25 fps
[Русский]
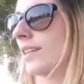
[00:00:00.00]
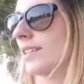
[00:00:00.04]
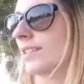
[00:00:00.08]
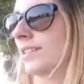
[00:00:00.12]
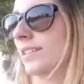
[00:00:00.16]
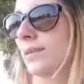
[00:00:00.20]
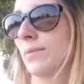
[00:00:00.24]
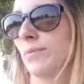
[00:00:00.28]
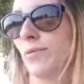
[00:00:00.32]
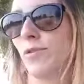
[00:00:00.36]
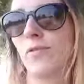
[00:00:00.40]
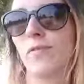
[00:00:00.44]

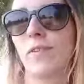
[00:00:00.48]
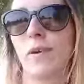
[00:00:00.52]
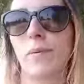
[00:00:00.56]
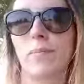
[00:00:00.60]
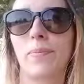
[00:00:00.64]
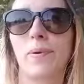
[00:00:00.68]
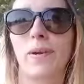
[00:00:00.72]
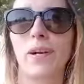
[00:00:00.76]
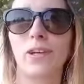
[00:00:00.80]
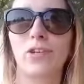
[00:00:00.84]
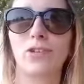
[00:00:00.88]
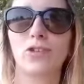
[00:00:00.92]
сниму вам,
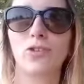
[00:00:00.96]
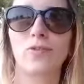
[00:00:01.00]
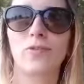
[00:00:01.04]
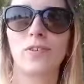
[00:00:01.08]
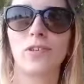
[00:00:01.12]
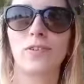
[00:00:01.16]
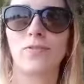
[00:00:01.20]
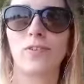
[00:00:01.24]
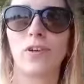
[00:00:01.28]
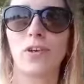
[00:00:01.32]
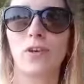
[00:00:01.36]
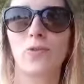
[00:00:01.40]
покажу
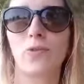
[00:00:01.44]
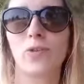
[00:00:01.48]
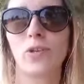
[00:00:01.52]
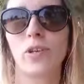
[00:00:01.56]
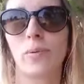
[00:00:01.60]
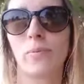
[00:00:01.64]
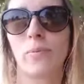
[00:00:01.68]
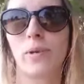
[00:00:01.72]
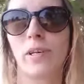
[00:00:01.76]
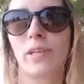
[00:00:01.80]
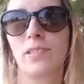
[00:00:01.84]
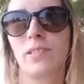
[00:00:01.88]
вот в
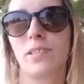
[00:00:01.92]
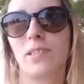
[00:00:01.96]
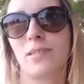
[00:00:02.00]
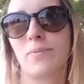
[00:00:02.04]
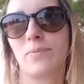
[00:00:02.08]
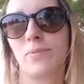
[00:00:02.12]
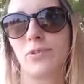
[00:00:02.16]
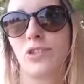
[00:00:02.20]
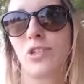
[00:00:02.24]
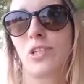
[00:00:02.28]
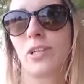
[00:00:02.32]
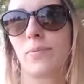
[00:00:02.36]
округе местность.
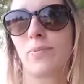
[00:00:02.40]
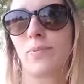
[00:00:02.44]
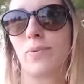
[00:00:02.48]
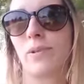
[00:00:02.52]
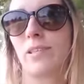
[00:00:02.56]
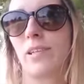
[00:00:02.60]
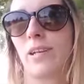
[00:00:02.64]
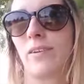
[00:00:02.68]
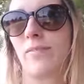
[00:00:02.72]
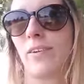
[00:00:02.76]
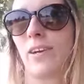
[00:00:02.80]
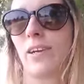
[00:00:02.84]
Мы шли по
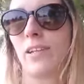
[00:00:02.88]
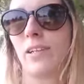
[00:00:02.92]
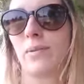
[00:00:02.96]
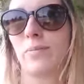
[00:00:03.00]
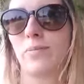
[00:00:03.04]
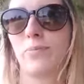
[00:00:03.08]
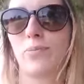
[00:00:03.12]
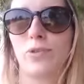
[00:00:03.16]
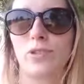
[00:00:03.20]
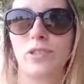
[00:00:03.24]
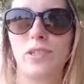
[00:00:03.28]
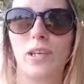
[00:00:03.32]

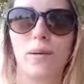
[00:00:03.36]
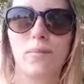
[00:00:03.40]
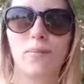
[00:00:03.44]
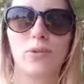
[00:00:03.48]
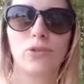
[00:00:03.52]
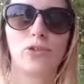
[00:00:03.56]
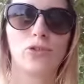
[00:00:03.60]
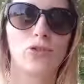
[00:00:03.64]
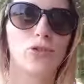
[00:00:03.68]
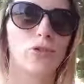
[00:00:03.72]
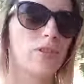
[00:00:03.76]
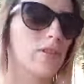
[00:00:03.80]
трамвайным путям и
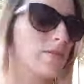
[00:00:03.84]
что